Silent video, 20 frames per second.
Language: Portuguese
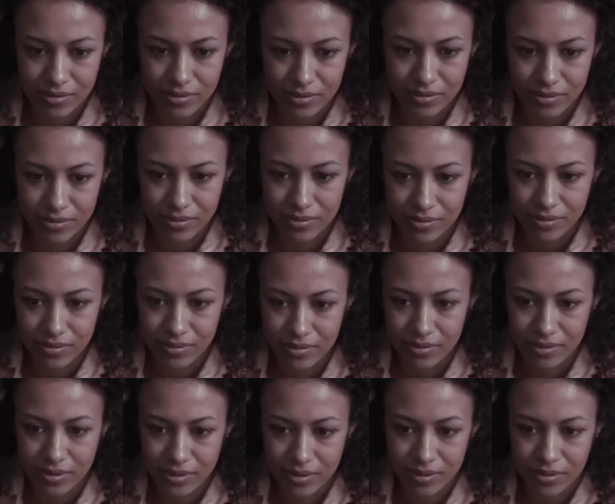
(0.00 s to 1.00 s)
é um sinal
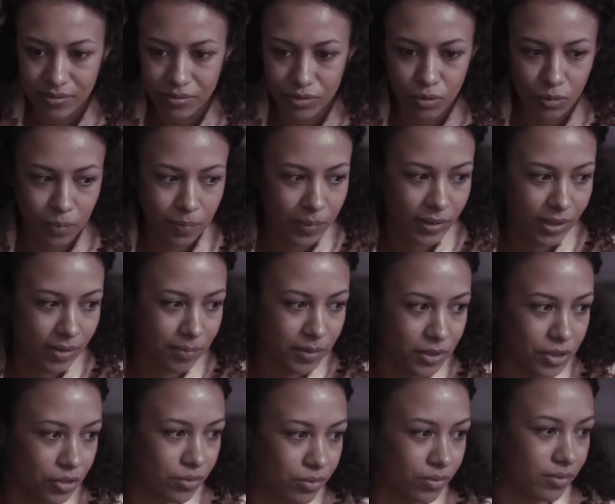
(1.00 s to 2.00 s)
claro de
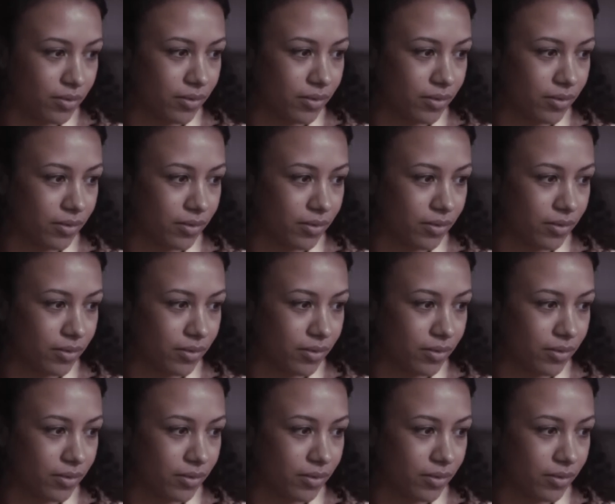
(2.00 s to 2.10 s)
limitação